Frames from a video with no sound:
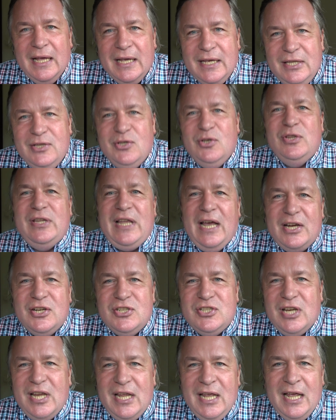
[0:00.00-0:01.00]
i to
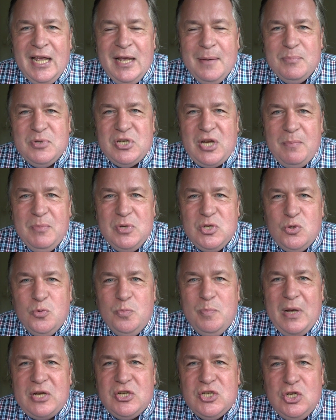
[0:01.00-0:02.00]
także przemysł
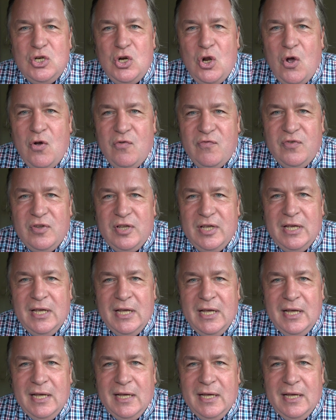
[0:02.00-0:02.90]
maszynowy.